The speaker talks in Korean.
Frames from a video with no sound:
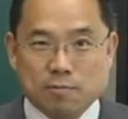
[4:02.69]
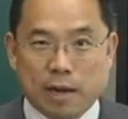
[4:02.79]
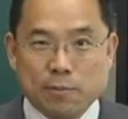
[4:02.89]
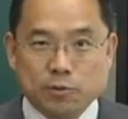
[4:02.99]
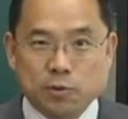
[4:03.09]

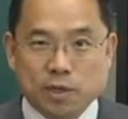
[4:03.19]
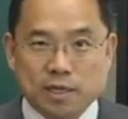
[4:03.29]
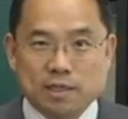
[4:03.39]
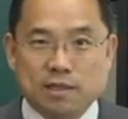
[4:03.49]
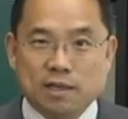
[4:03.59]
마음
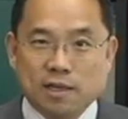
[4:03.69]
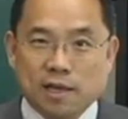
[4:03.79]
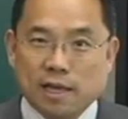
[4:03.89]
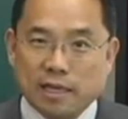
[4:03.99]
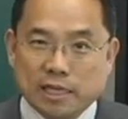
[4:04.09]
속에는
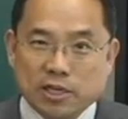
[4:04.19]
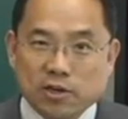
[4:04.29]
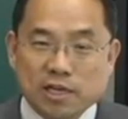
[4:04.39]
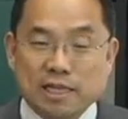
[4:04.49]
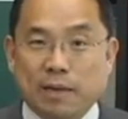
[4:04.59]

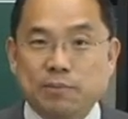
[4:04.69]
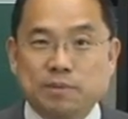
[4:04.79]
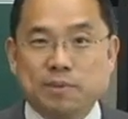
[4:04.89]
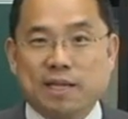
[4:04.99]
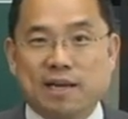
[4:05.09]
기억에
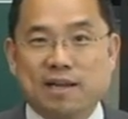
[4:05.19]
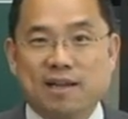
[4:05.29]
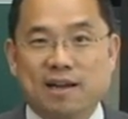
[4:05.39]
남습니다.